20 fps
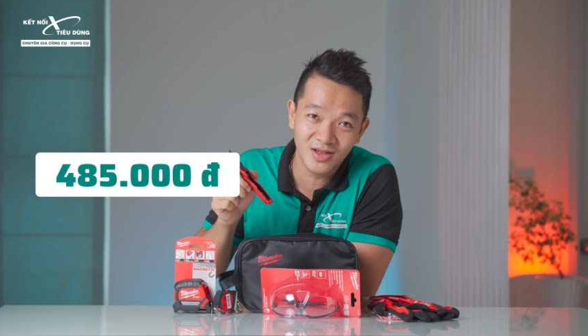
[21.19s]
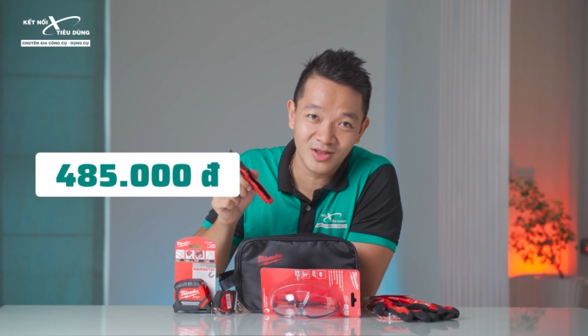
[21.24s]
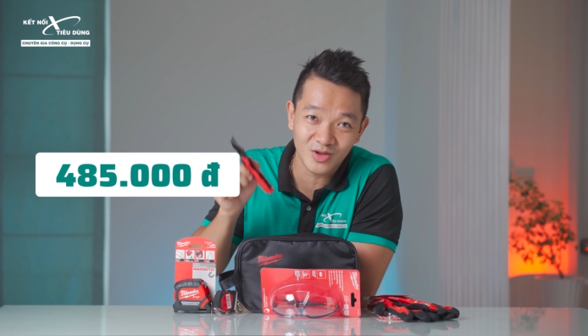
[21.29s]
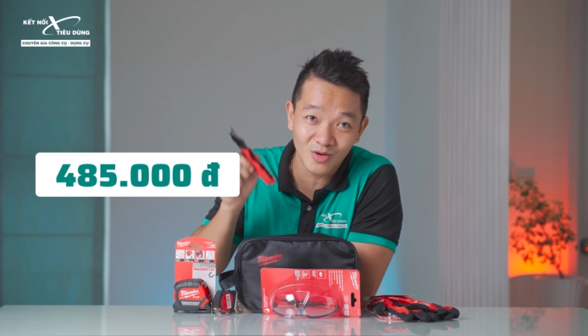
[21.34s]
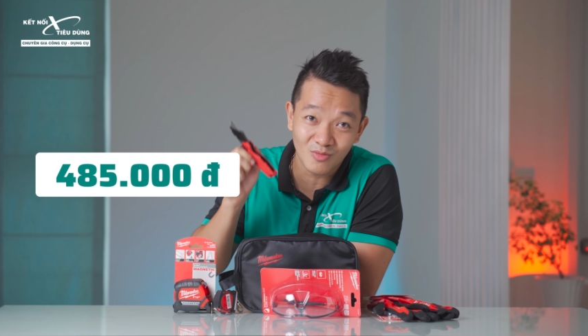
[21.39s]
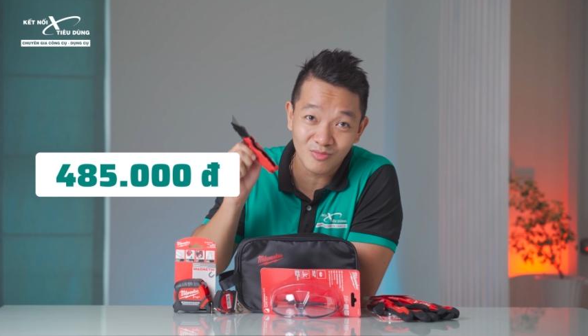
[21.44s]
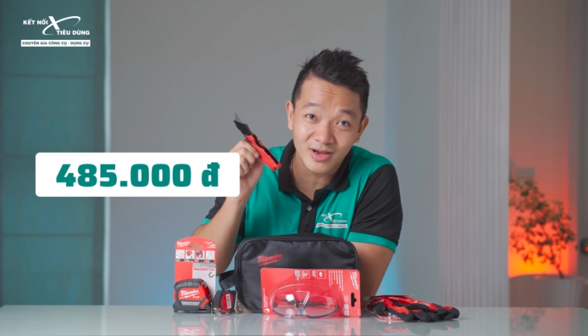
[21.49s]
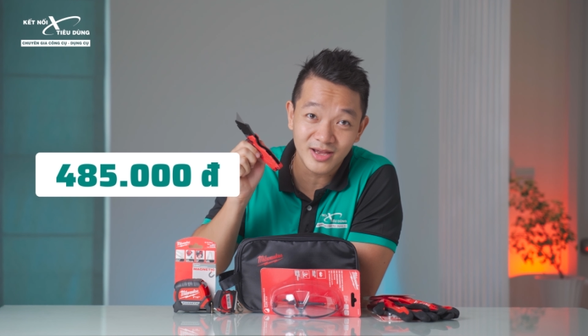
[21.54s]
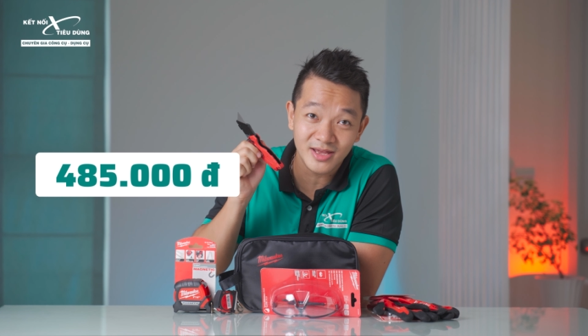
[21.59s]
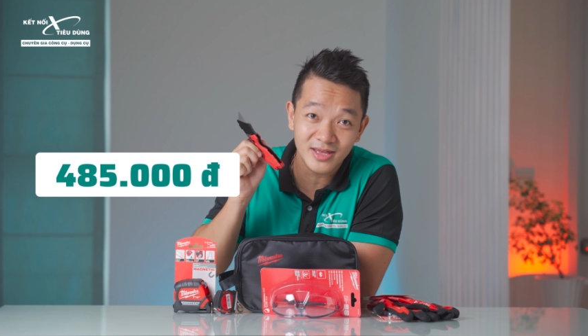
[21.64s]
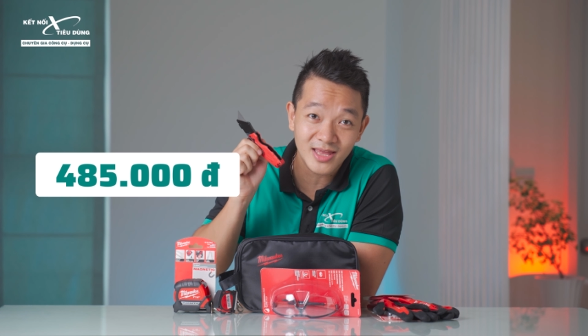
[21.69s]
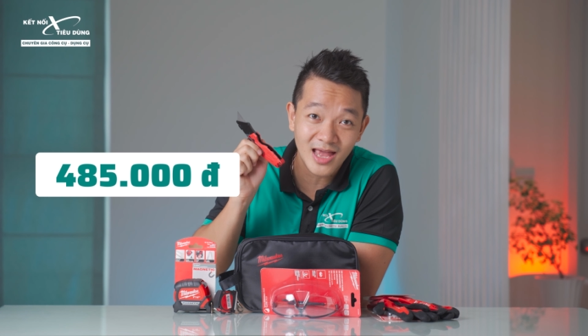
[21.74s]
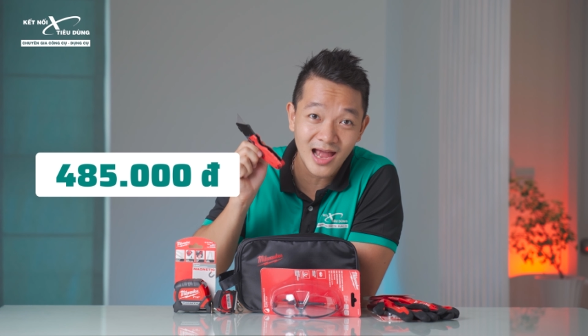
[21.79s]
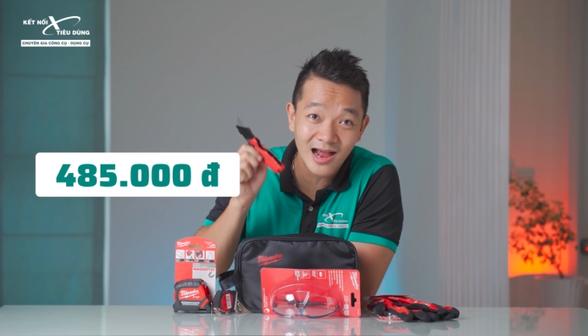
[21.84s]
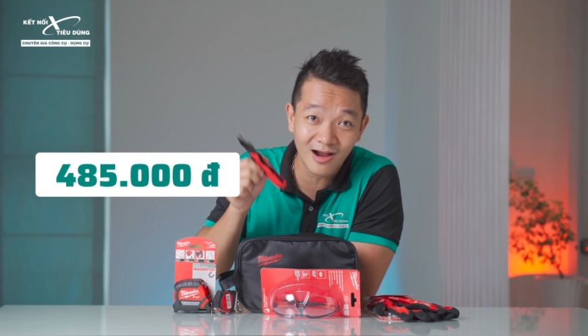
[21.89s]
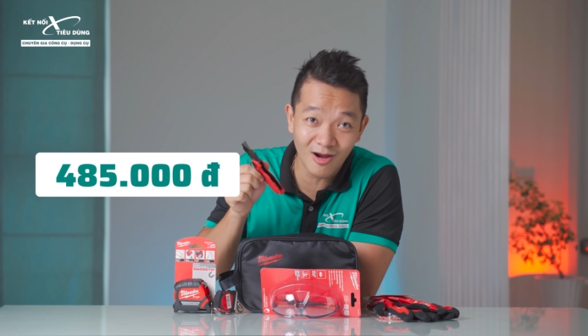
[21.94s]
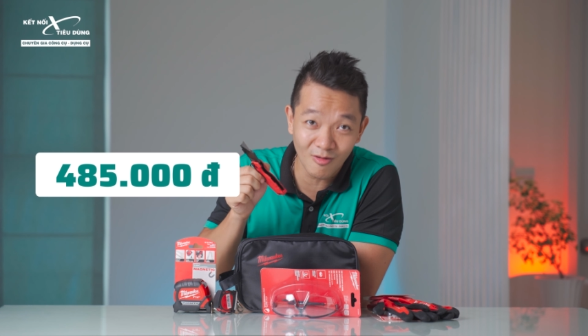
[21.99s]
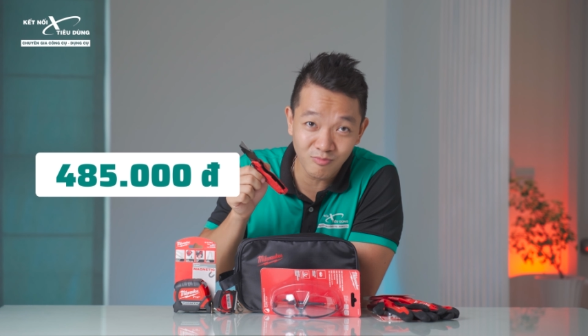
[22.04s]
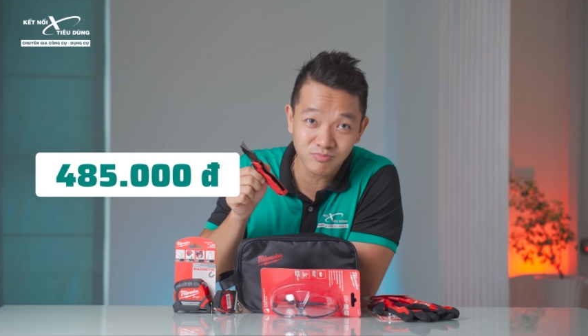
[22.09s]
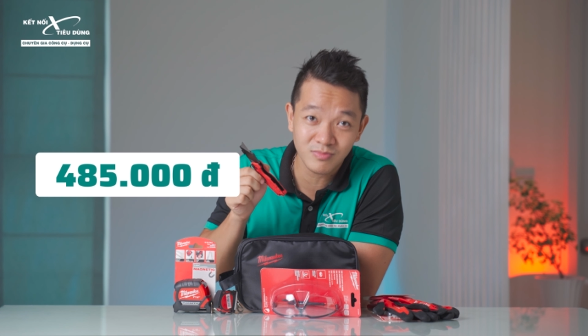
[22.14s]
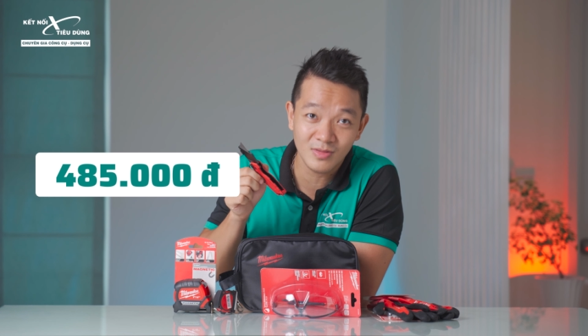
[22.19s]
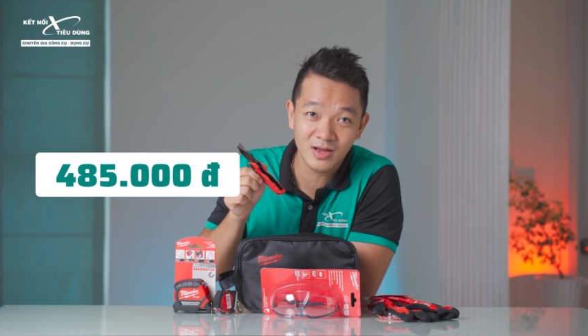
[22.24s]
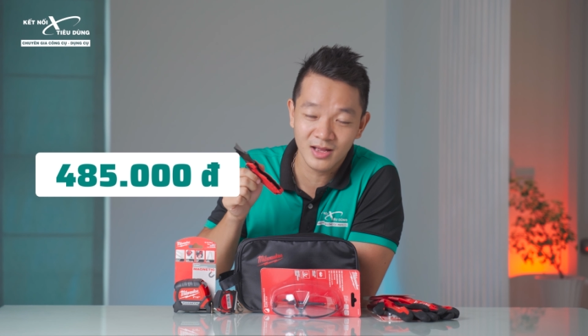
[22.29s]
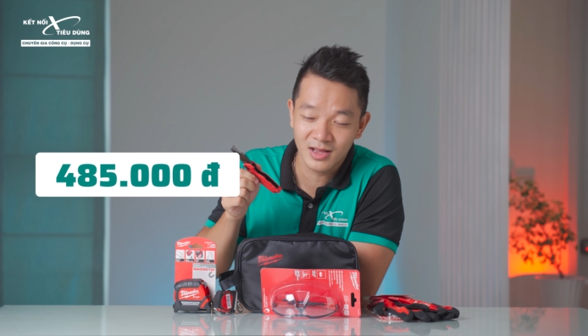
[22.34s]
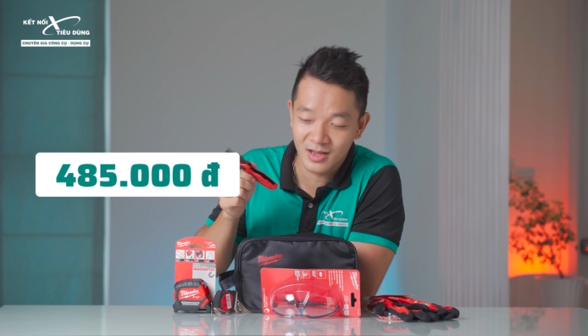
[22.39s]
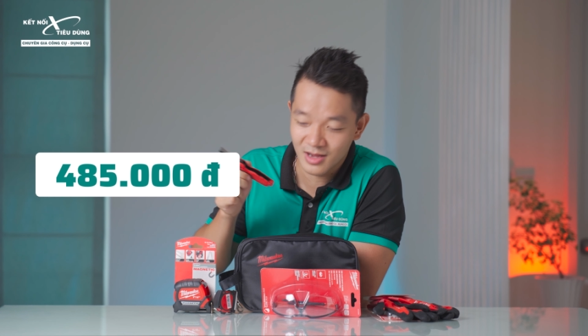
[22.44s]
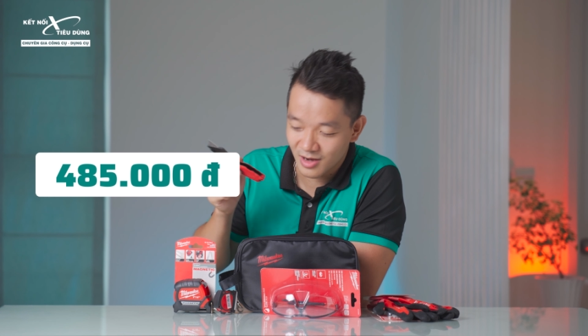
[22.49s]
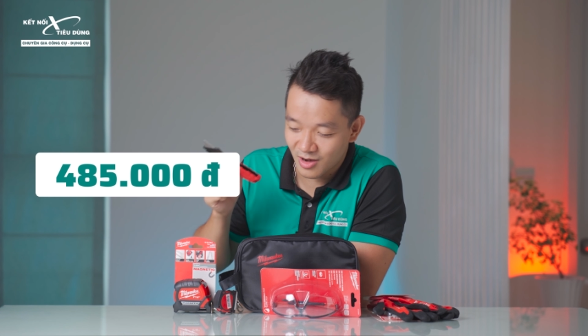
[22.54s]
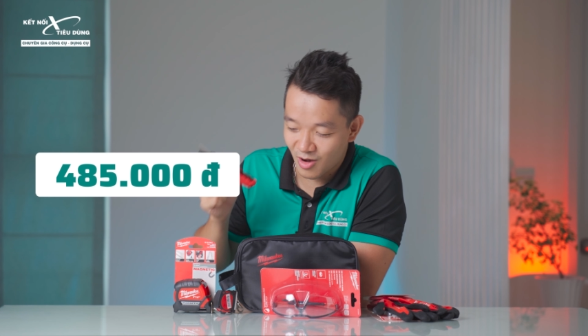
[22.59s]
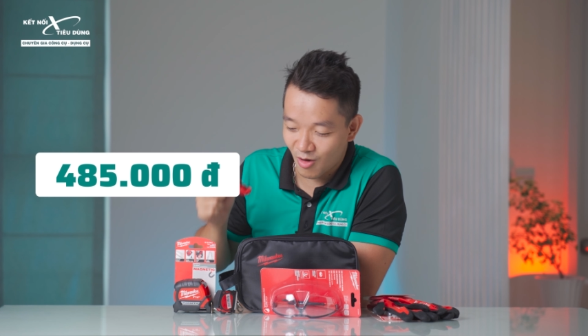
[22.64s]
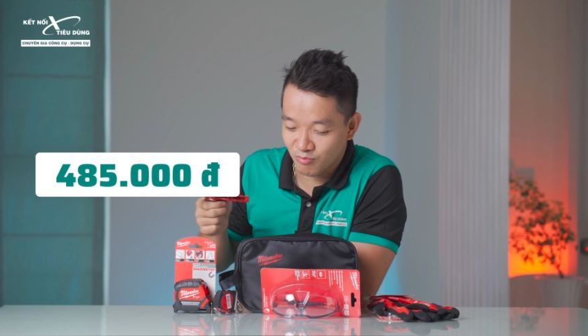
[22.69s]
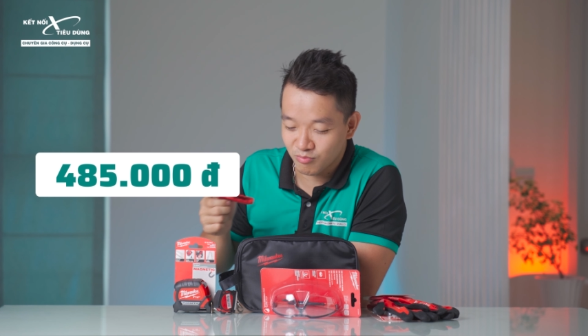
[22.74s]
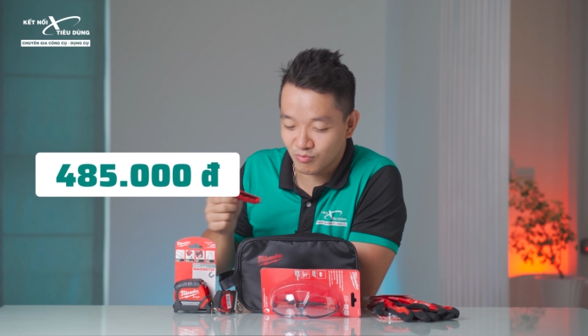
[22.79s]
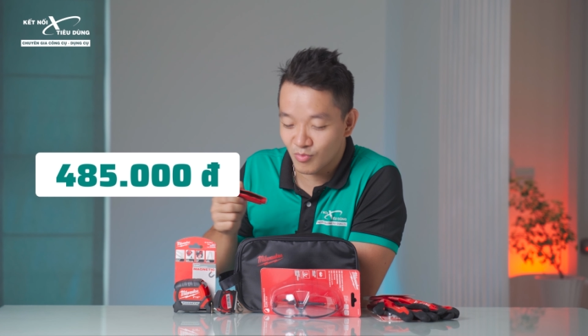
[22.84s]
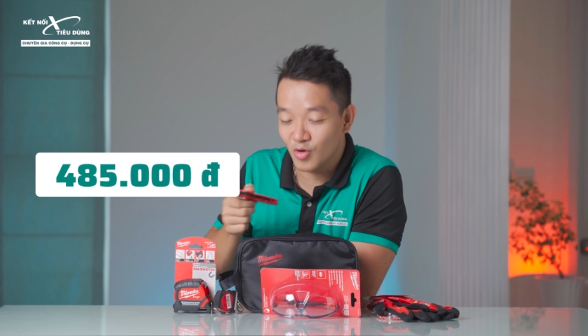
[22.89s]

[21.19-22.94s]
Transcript: Trong khi giá gốc cộng